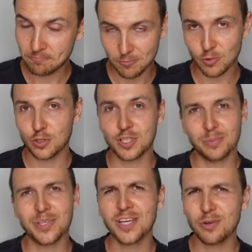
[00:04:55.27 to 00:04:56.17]
вот, и
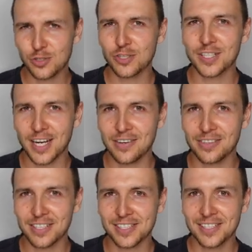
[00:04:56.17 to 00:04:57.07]
мне очень
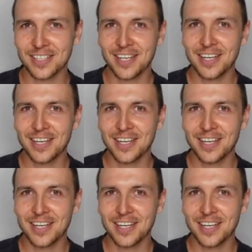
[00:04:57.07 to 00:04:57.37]
нравилось,